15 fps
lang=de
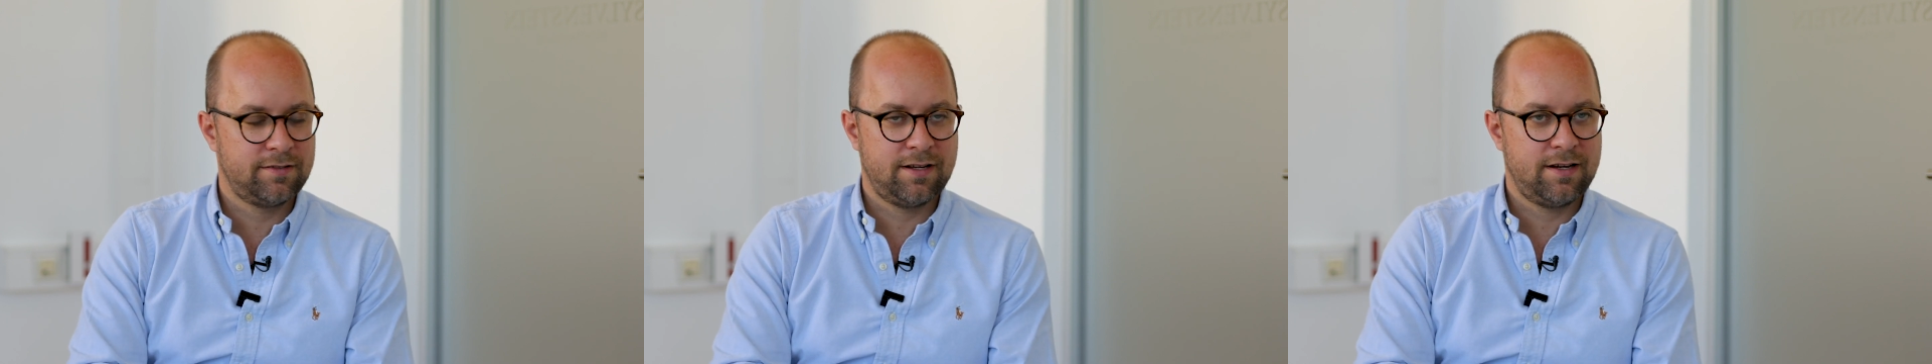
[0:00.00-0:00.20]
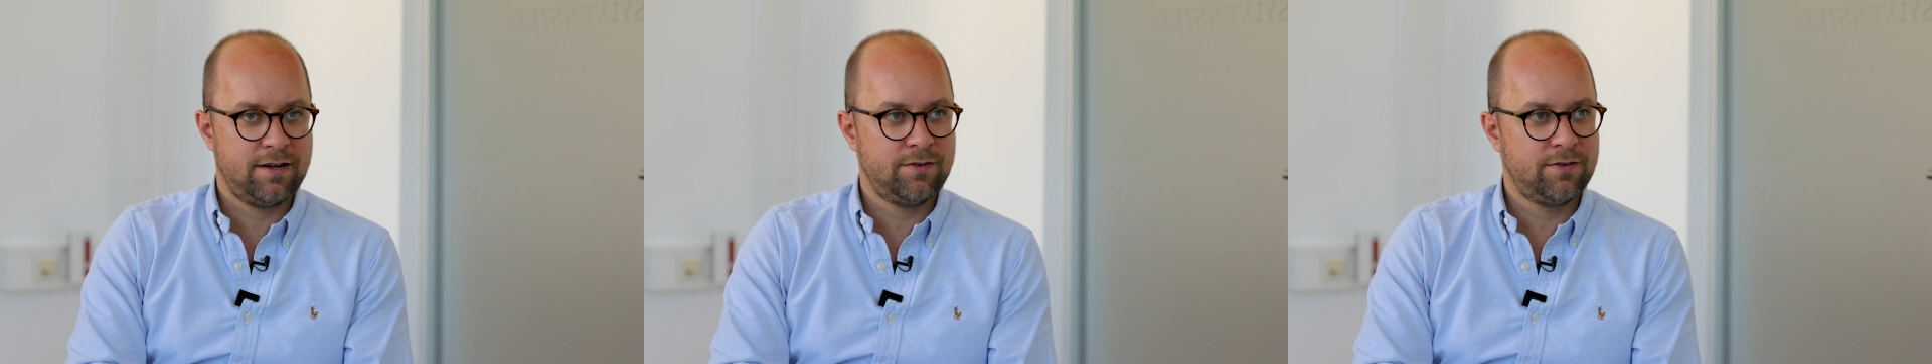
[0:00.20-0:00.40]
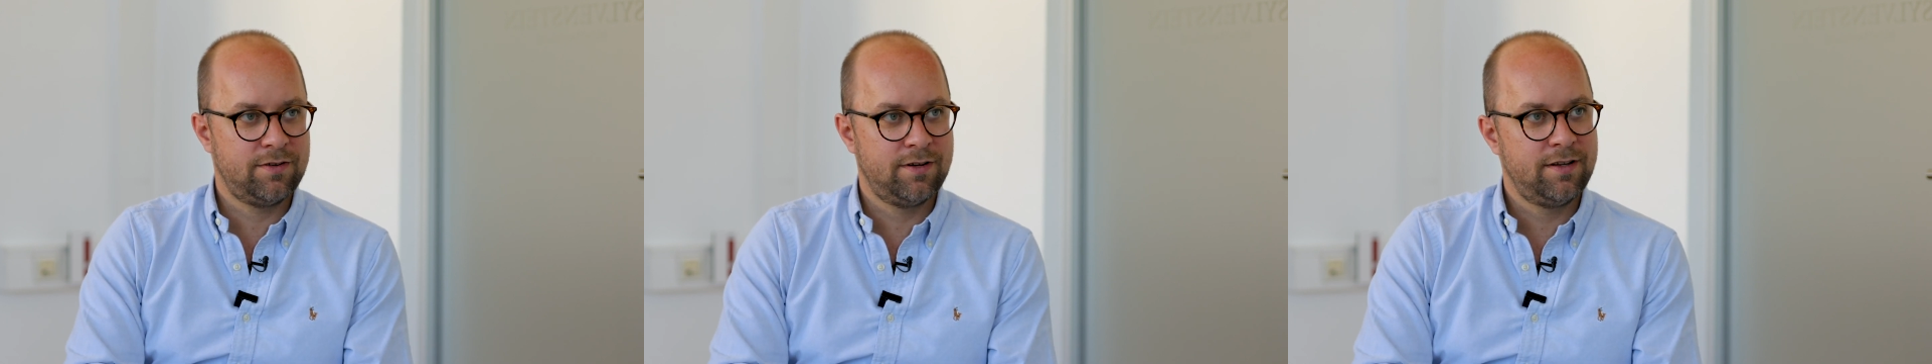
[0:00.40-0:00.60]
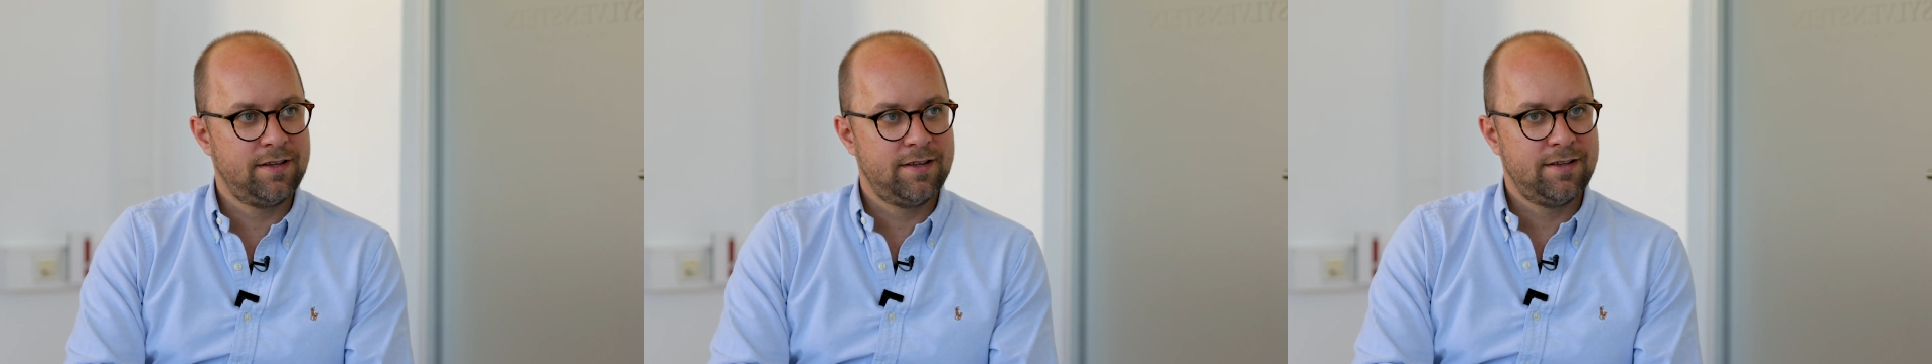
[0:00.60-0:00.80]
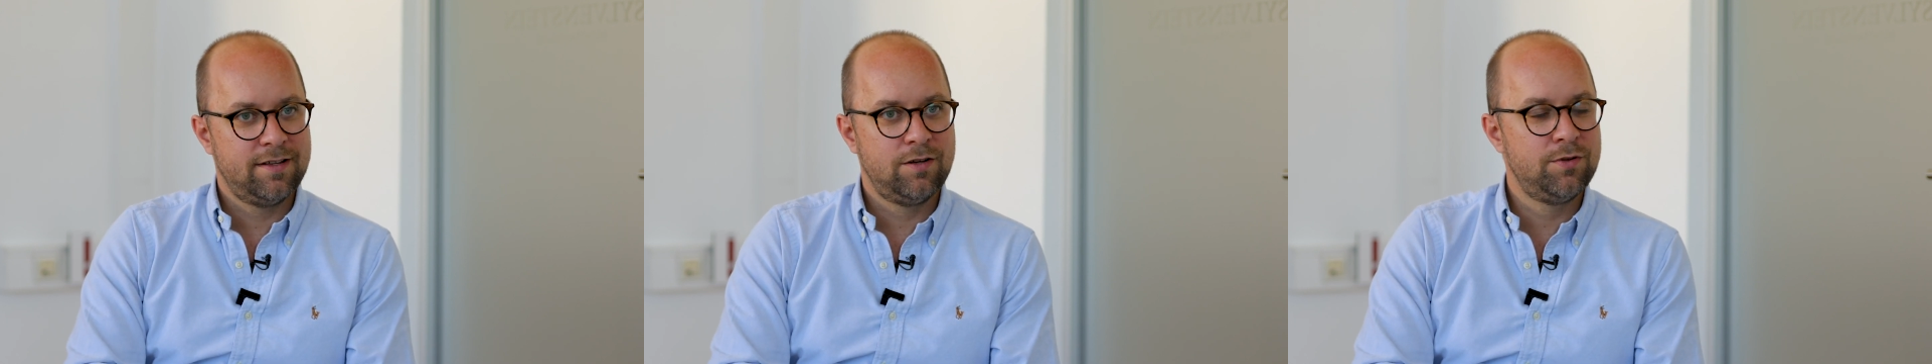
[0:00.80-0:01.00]
keine Ahnung,
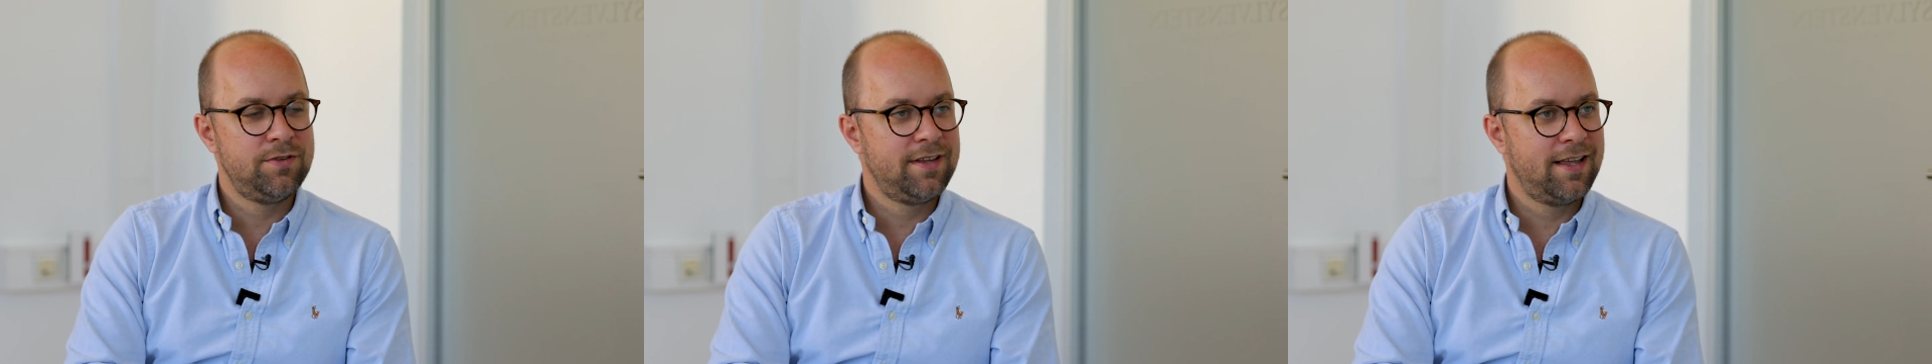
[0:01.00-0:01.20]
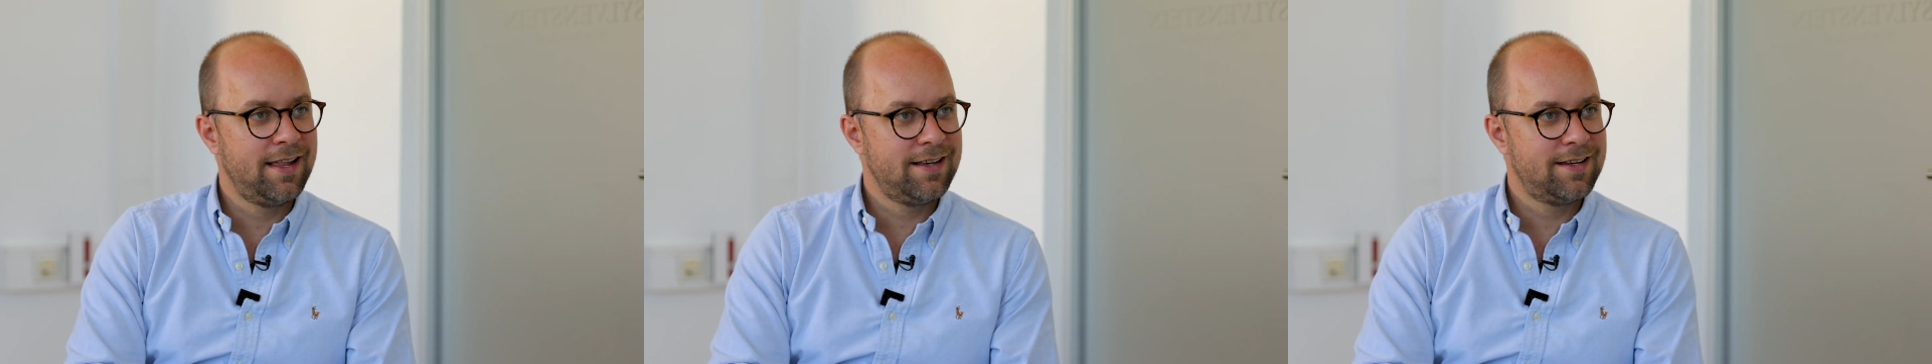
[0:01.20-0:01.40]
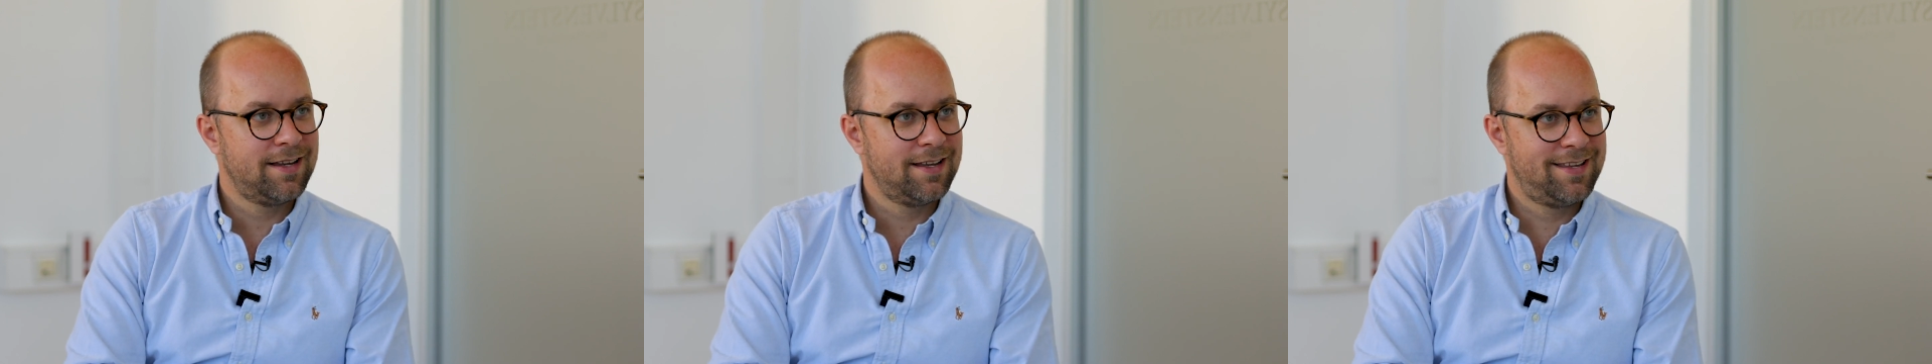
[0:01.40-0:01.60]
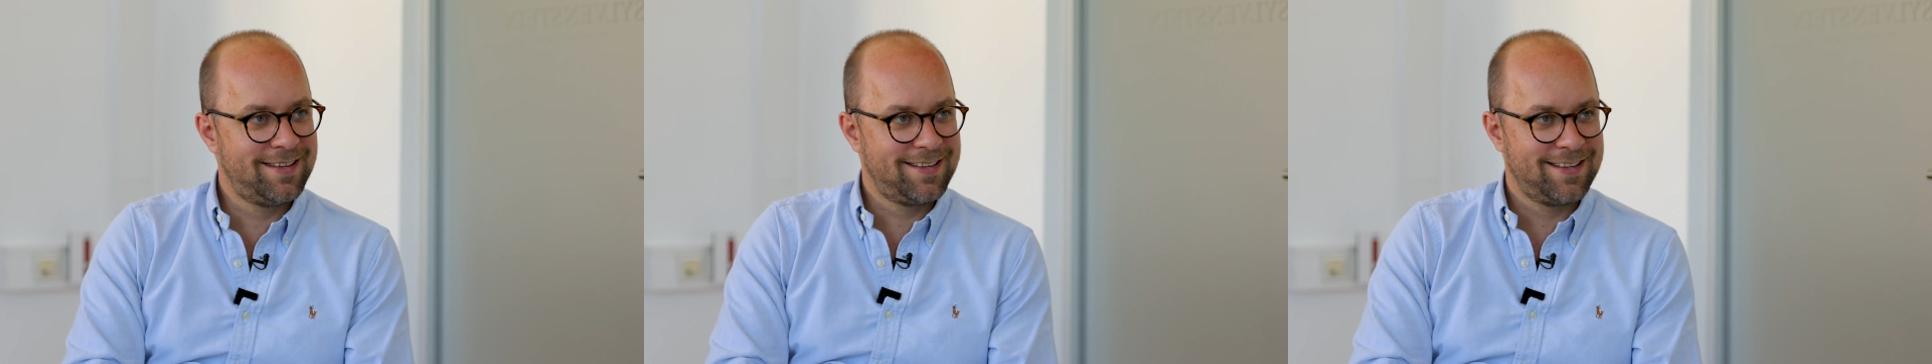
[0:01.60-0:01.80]
Lösegeld,